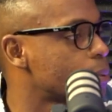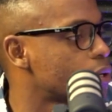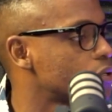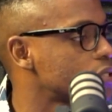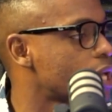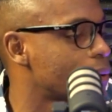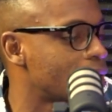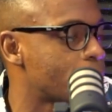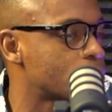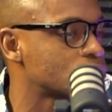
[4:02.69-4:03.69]
pero no saben
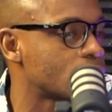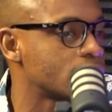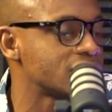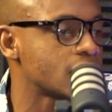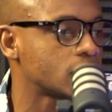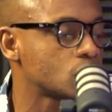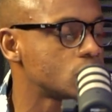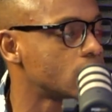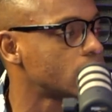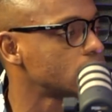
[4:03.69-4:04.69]
la procedencia
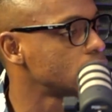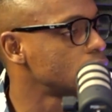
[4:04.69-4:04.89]
tuya,